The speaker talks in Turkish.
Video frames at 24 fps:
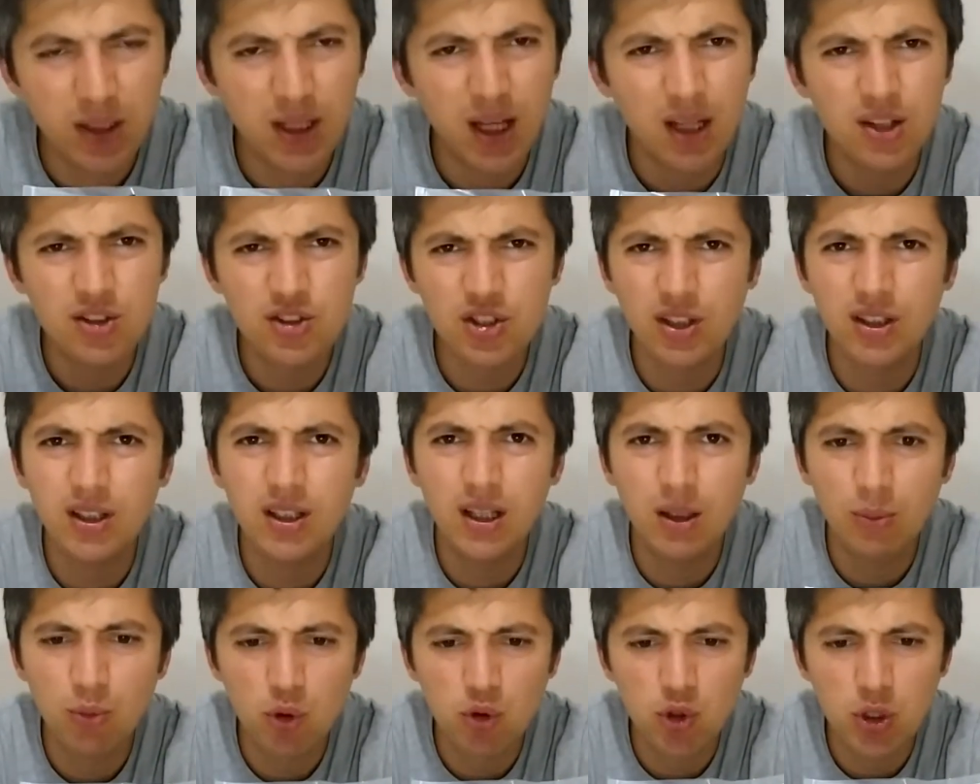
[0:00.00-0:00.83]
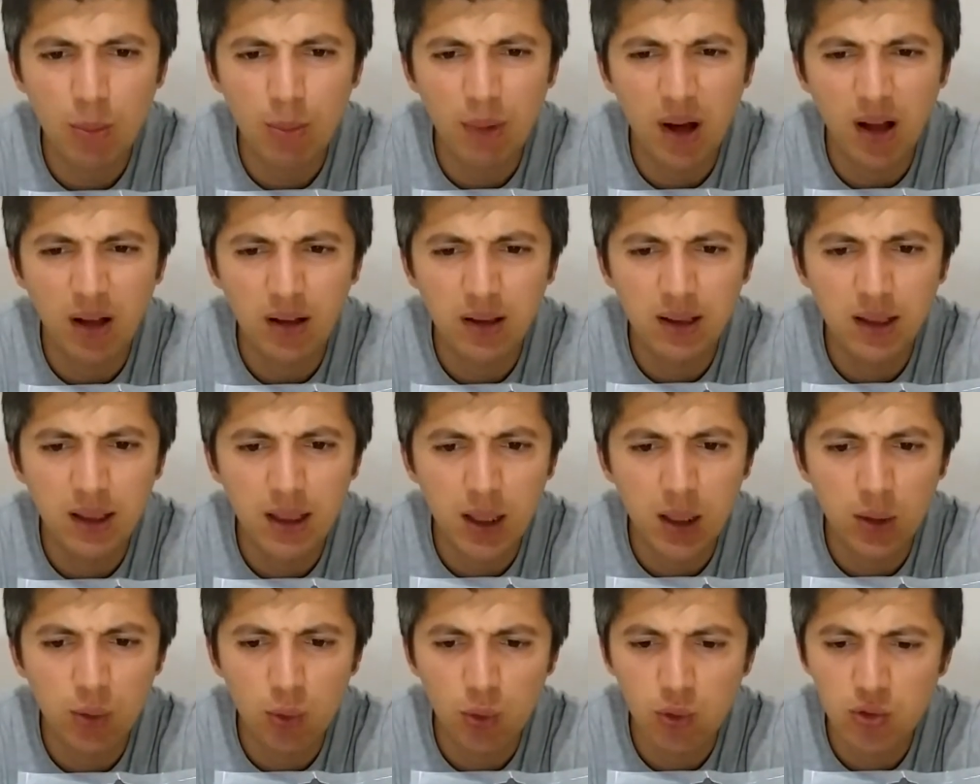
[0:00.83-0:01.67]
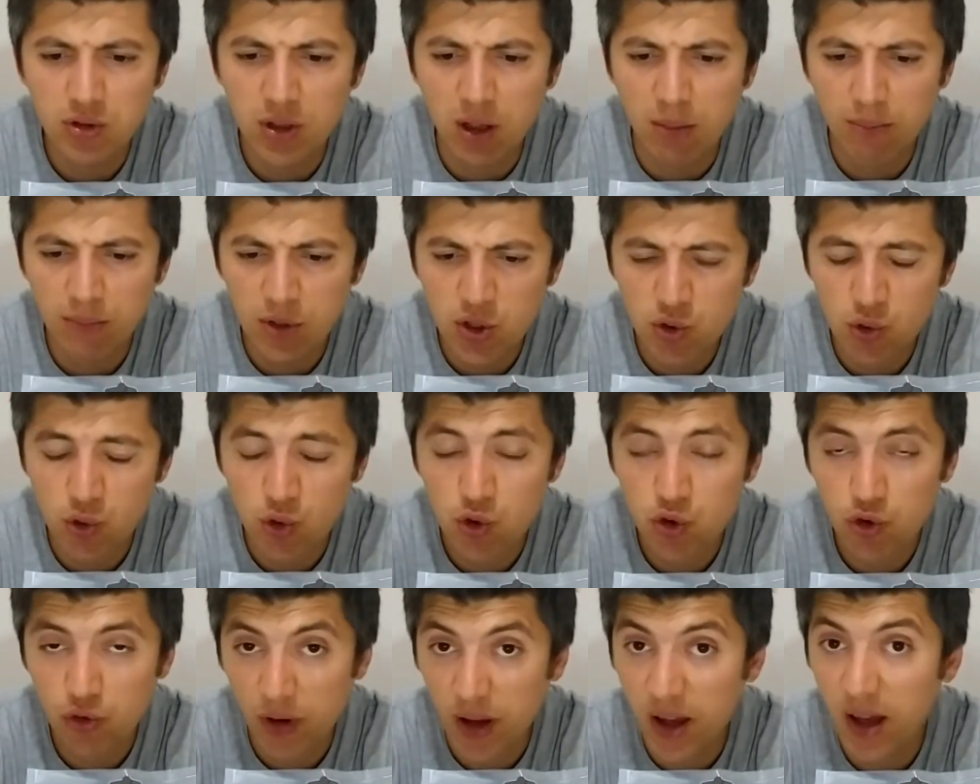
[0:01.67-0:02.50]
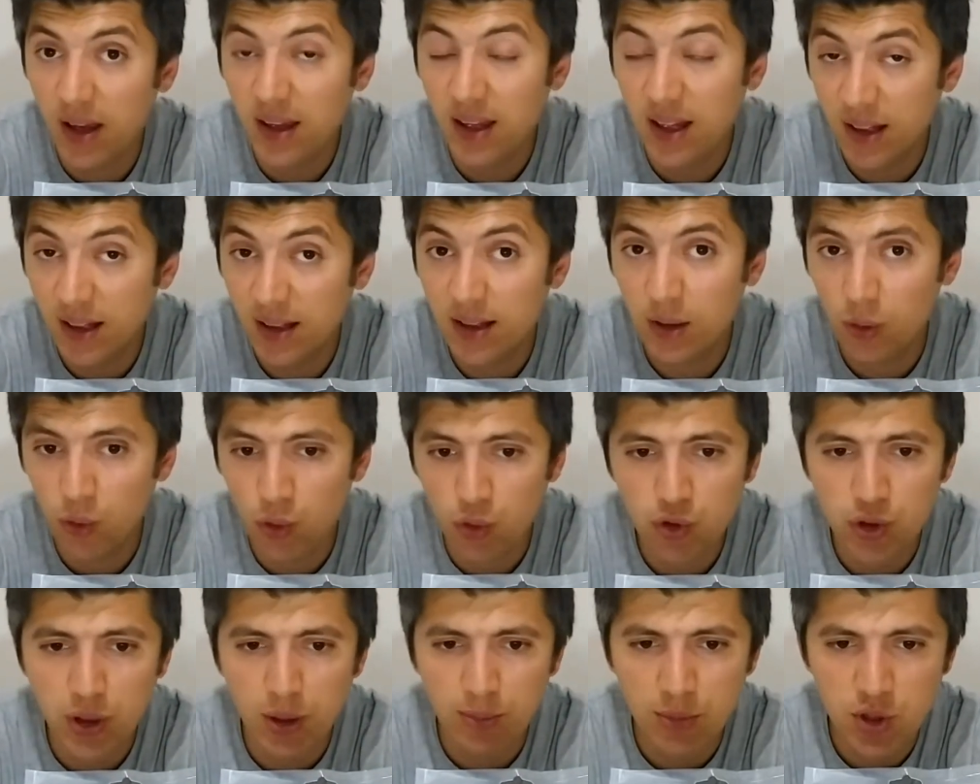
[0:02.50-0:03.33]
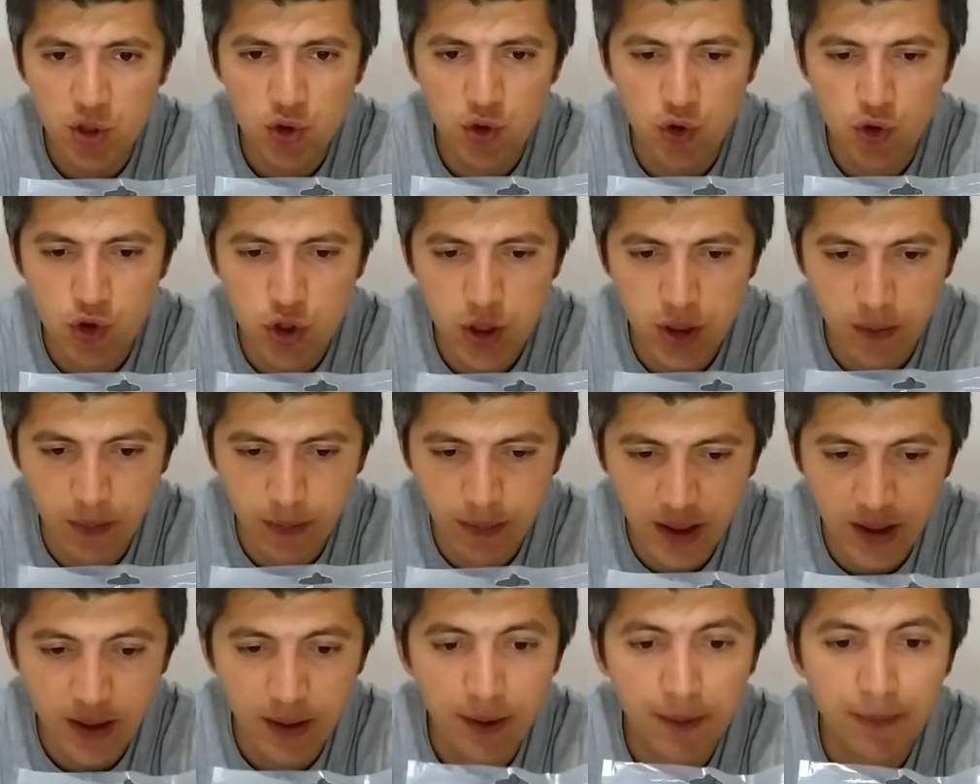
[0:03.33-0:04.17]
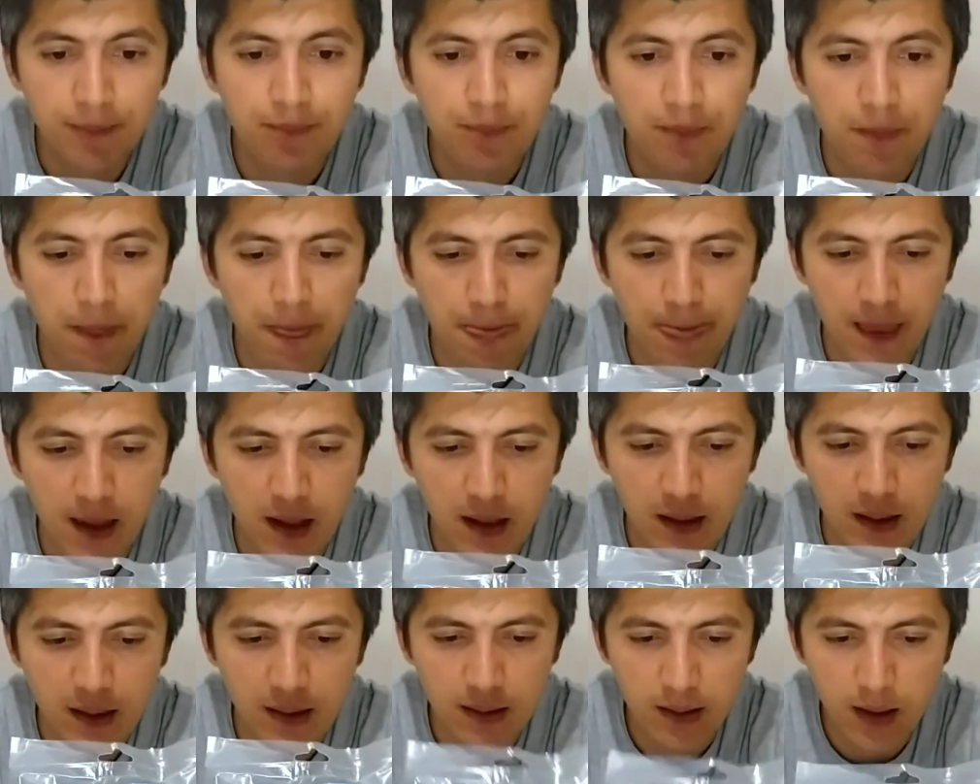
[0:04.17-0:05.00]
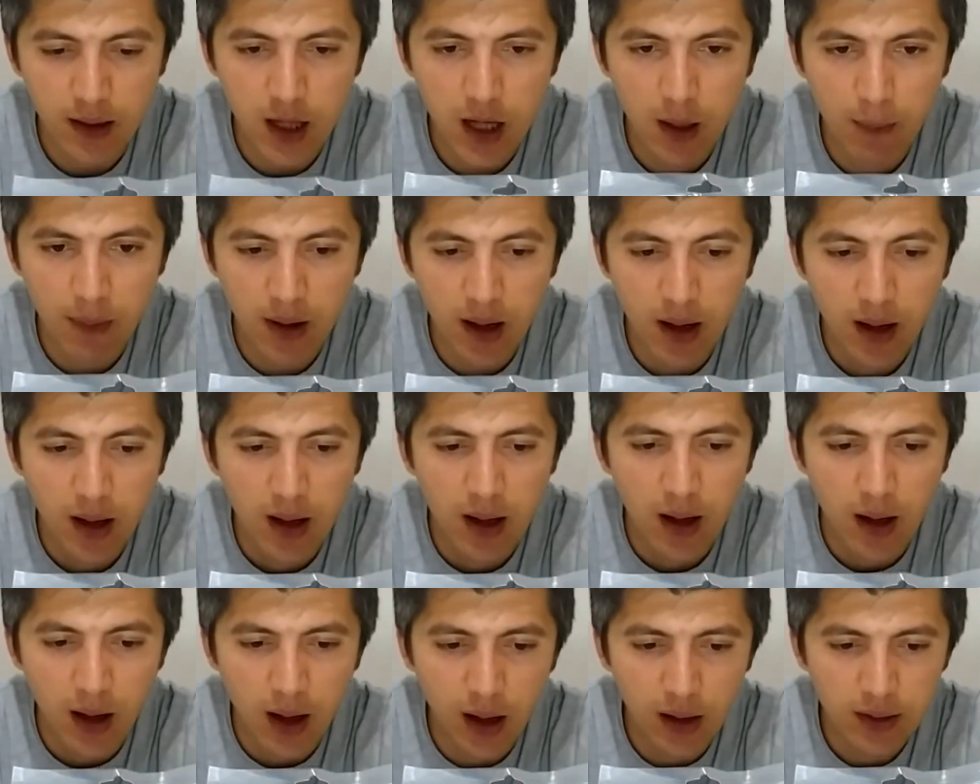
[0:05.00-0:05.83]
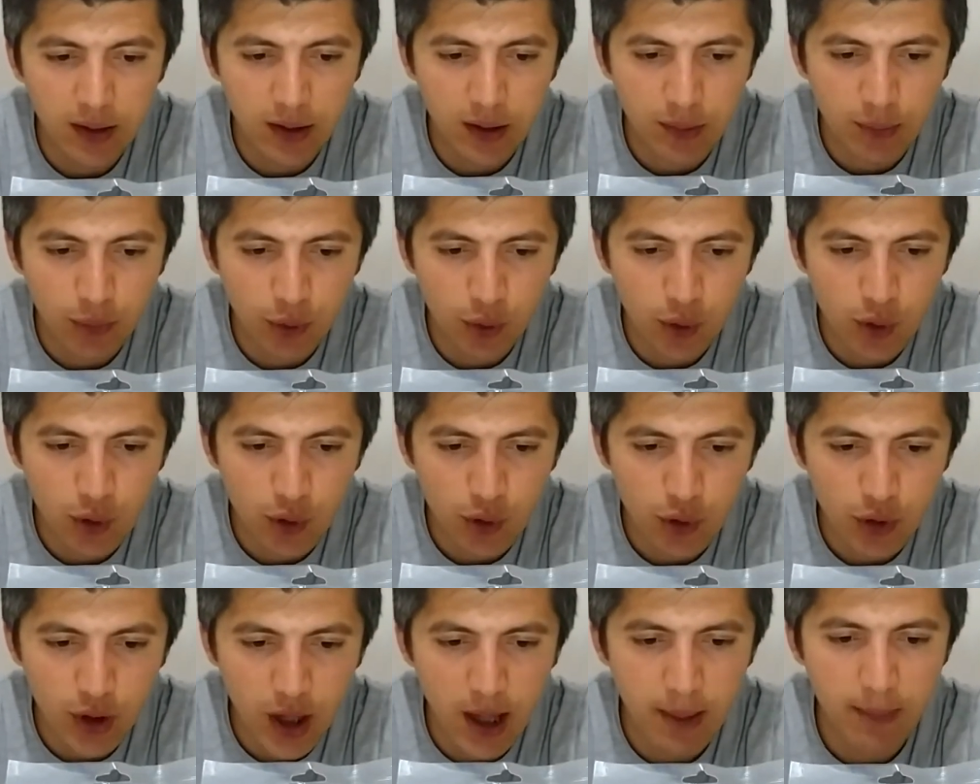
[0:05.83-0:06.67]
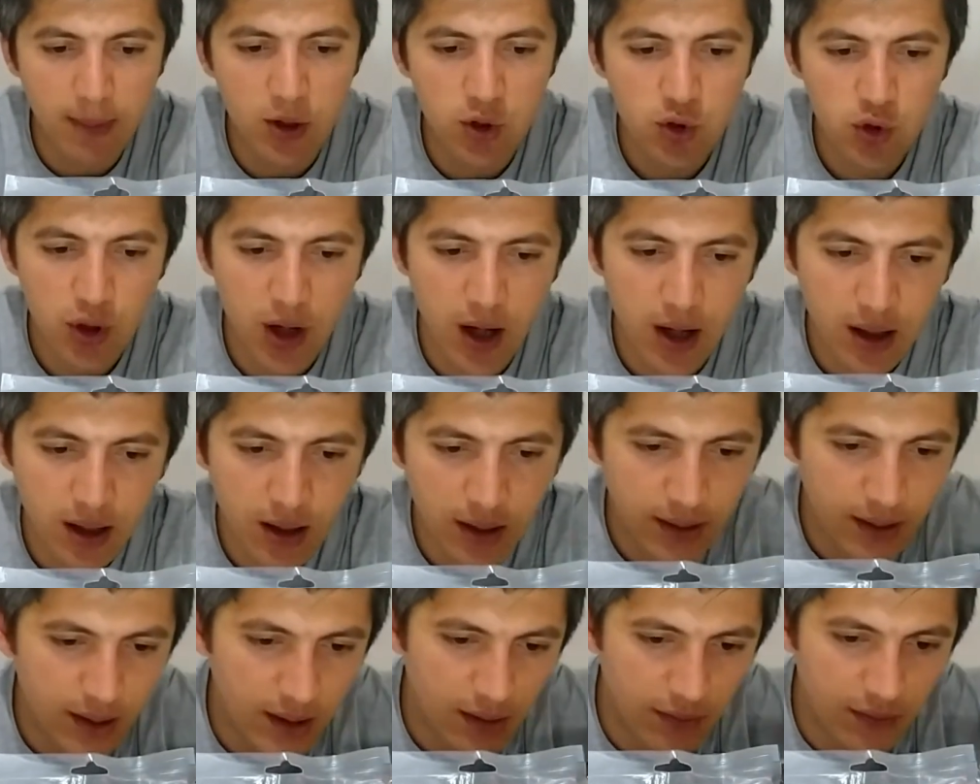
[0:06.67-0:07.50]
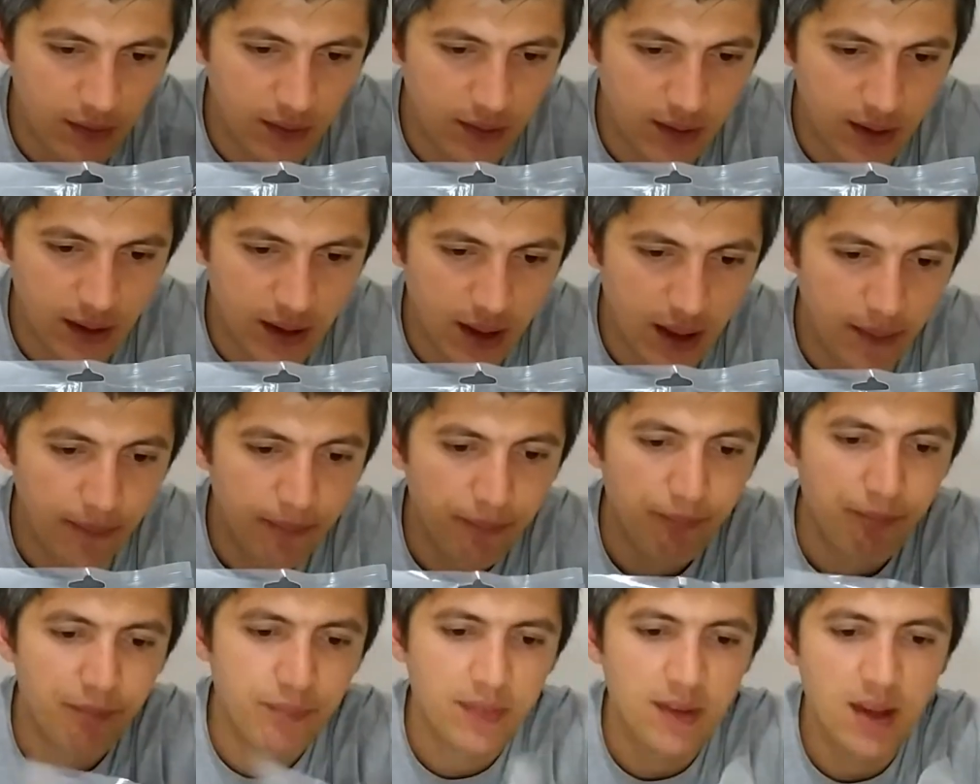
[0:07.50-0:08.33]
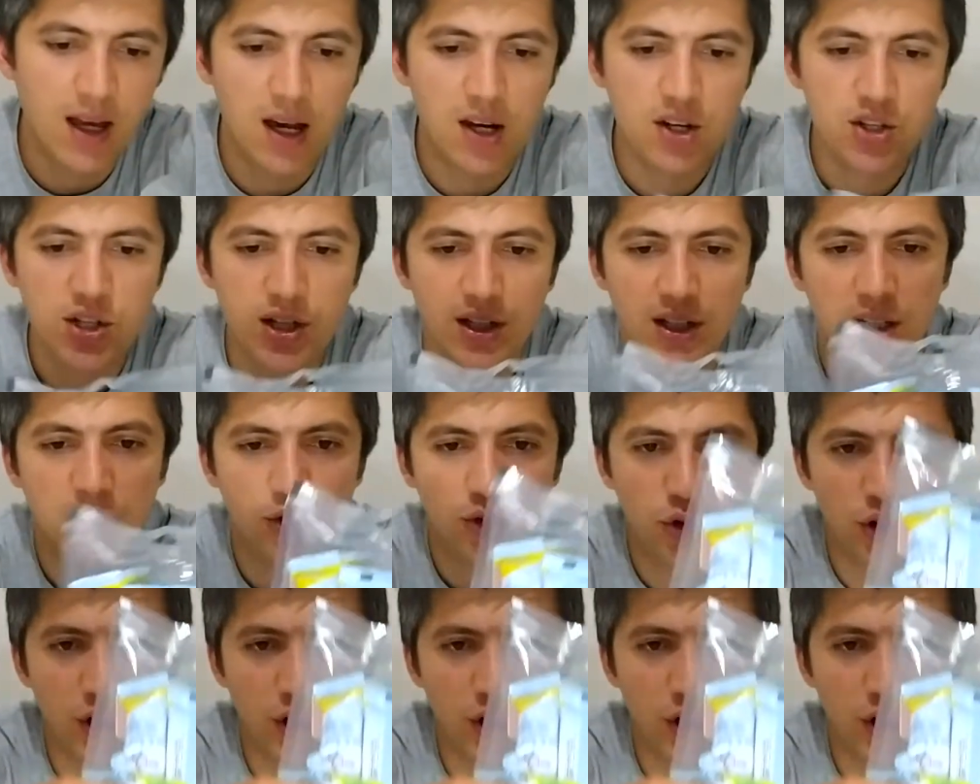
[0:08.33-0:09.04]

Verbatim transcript: Yanlış hatırlamıyorsam 6 lira 95 kuruş veya 7 lira 95 kuruş gibi bir e, rakama aldık bu ürünü. Hemen şu arka tarafında da tercih edilen